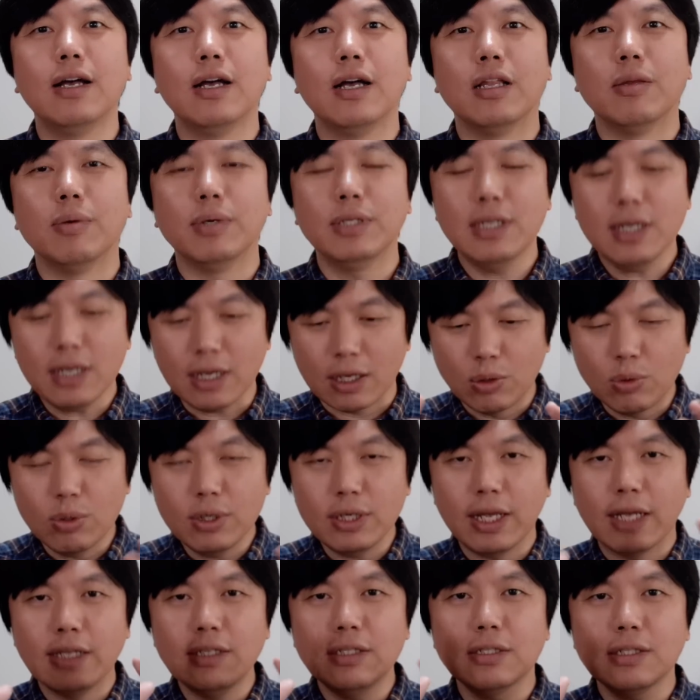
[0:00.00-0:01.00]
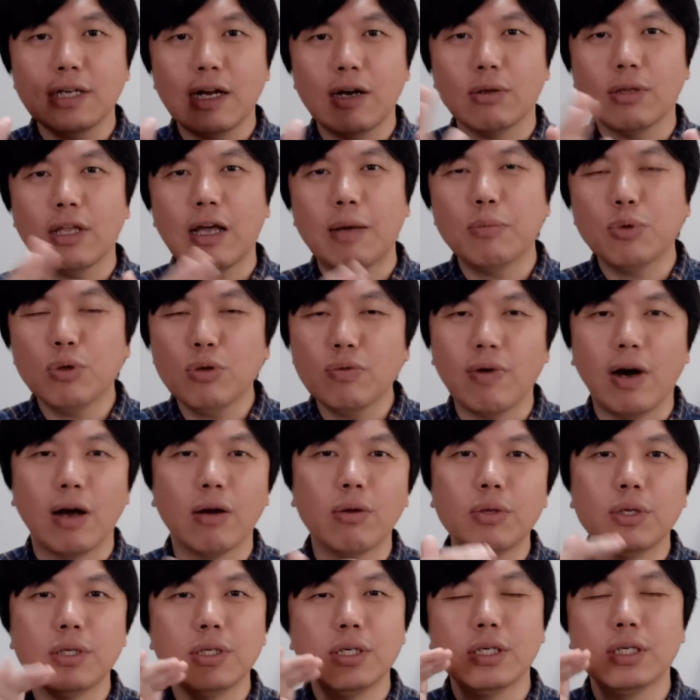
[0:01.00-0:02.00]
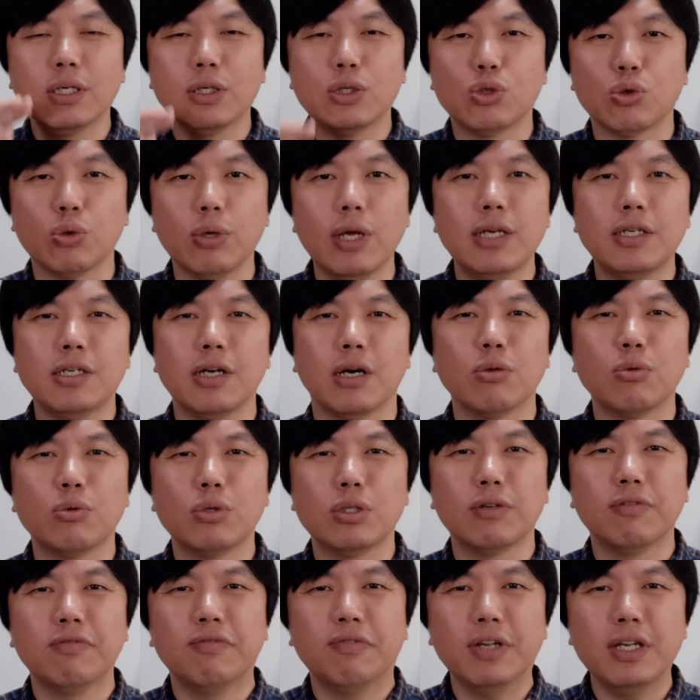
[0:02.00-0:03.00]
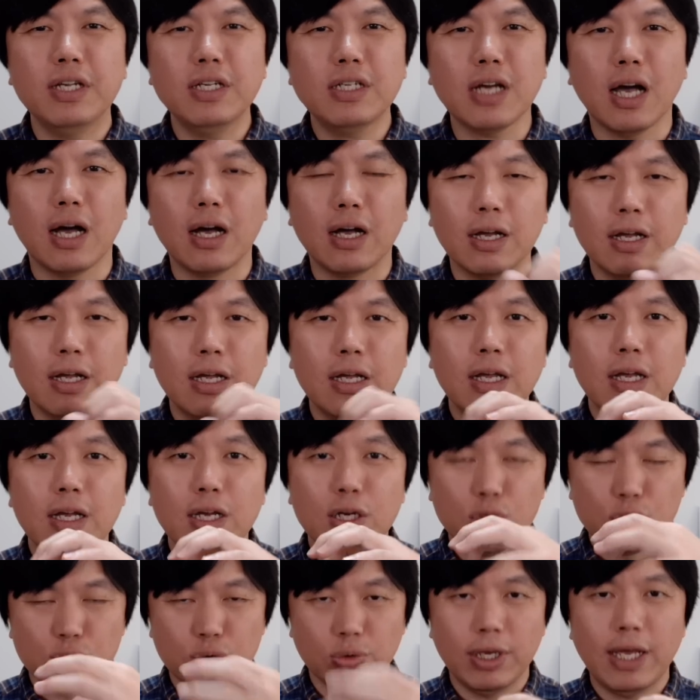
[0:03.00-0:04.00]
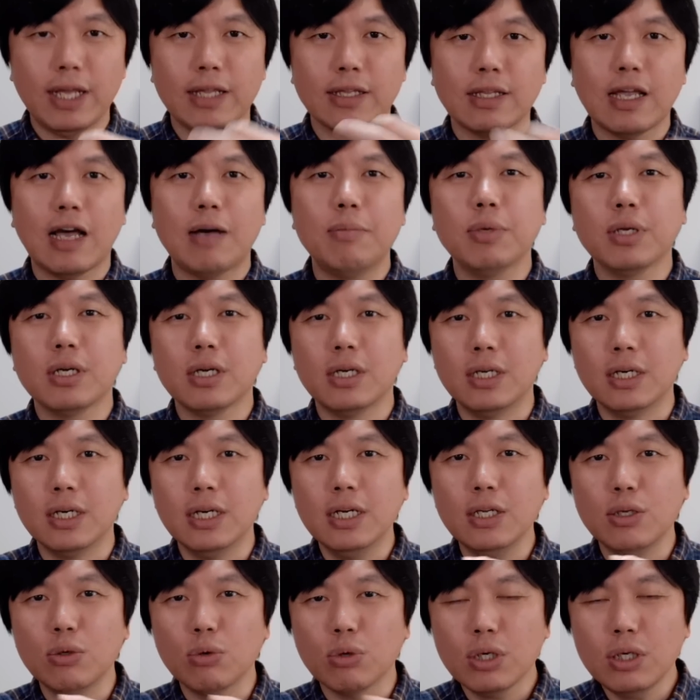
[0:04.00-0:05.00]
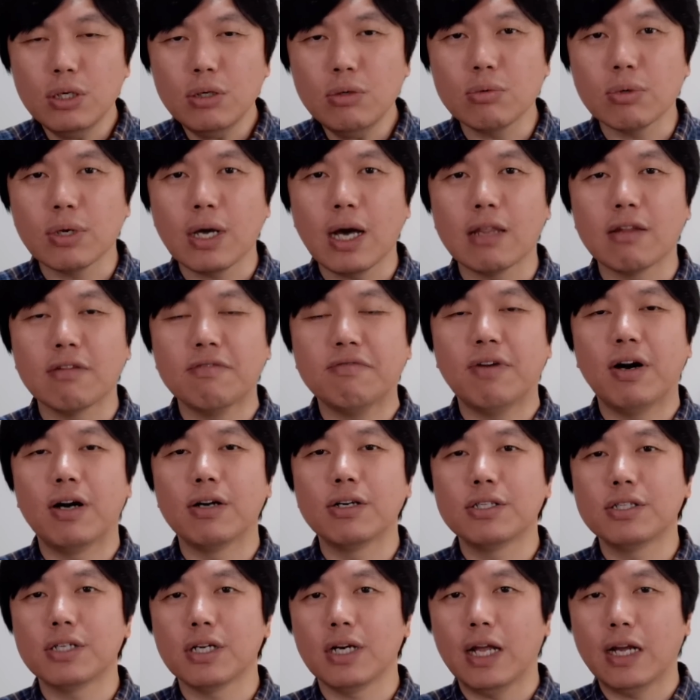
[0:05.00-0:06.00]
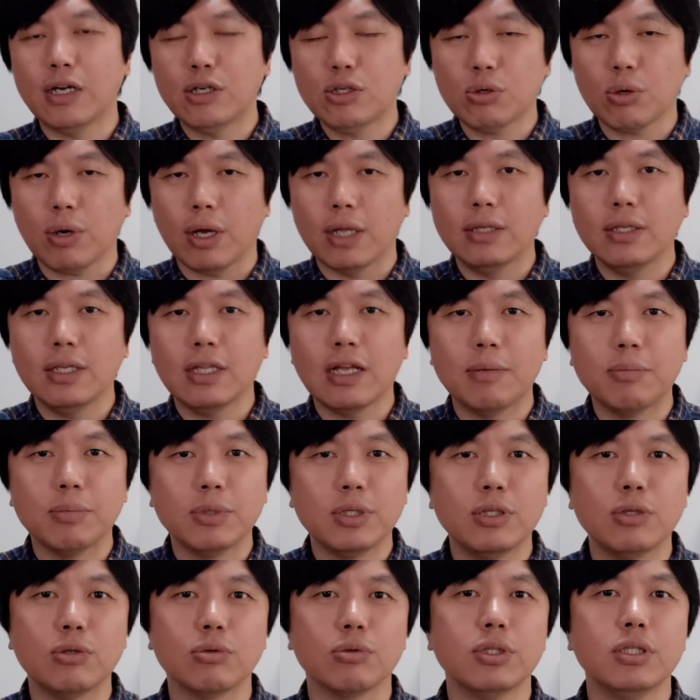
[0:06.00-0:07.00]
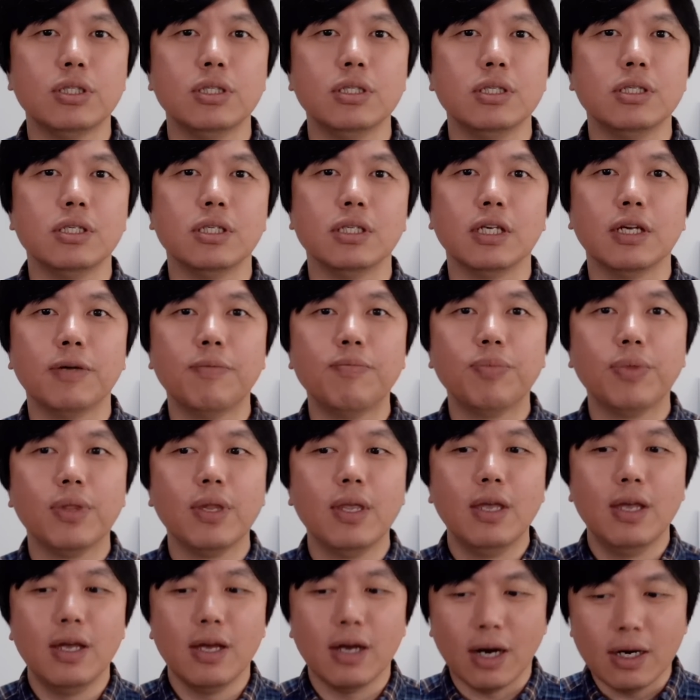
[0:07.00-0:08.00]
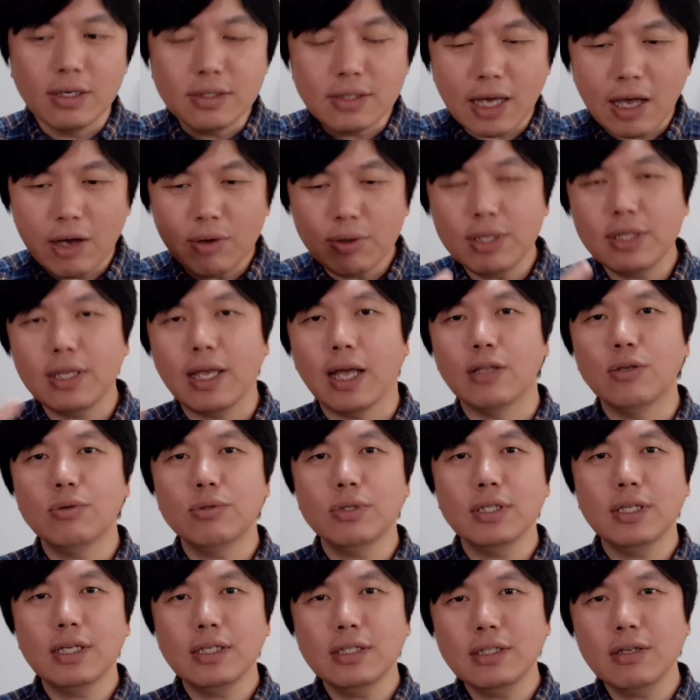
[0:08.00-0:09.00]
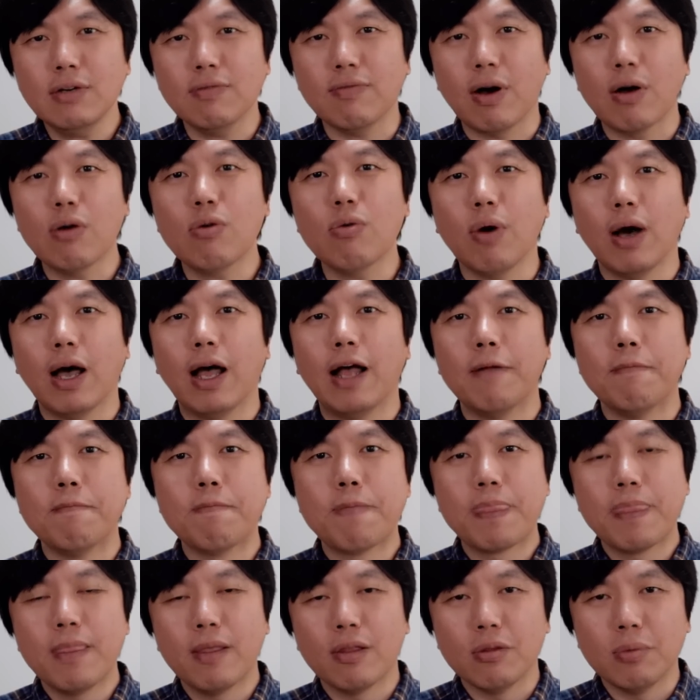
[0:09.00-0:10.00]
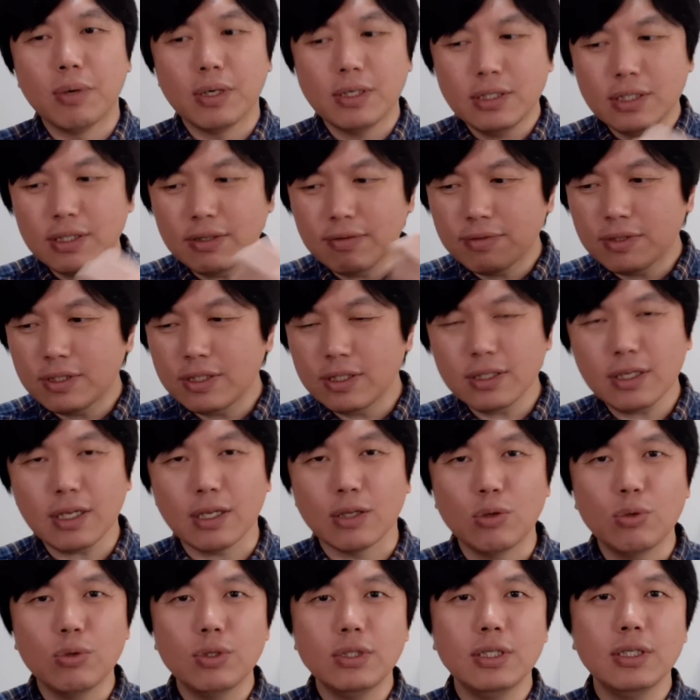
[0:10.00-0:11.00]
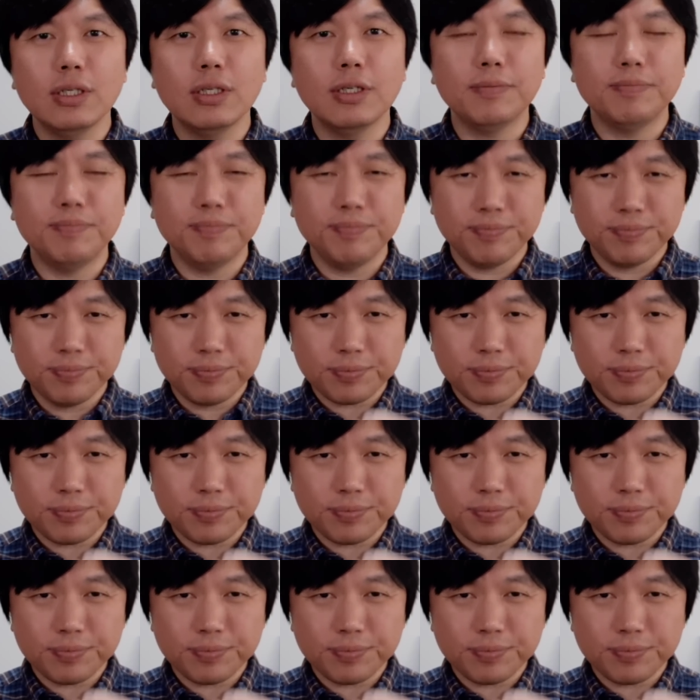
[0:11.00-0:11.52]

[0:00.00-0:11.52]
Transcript: 有现在很多年轻人，但是他们对网络的这个熟练程度是非常熟练的，他们可以用各种各样的方式来传递他们的这种信息。而且还有一点，就是现在这些网管，对吧？这些这些很多这个。